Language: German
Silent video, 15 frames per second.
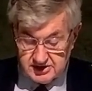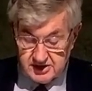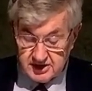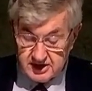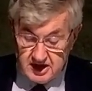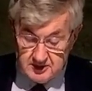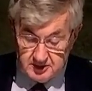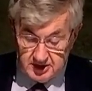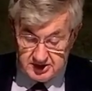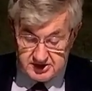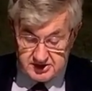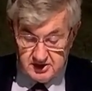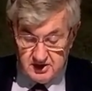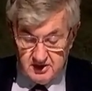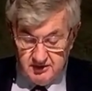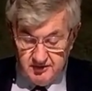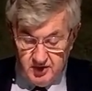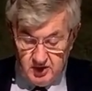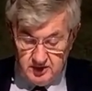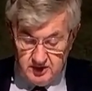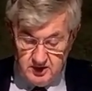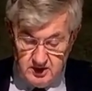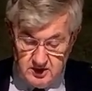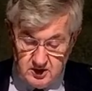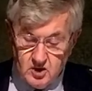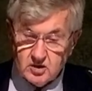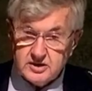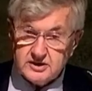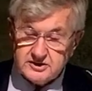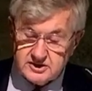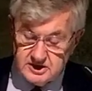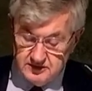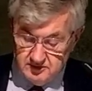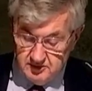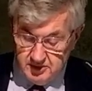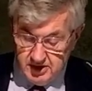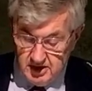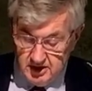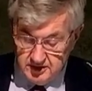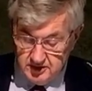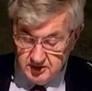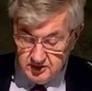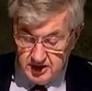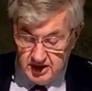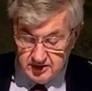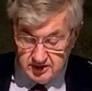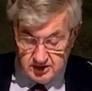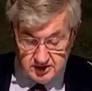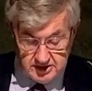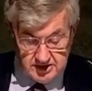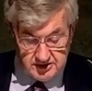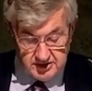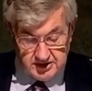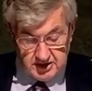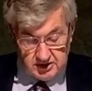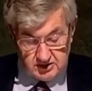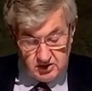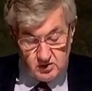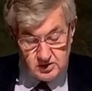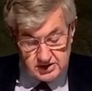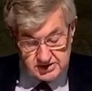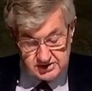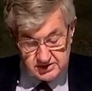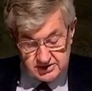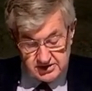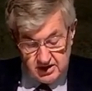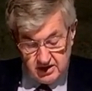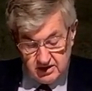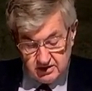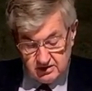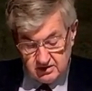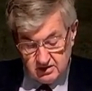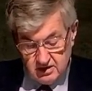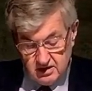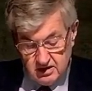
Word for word: das Ergebnis von kollektiven Planen und Handeln hinter den Kulissen sein.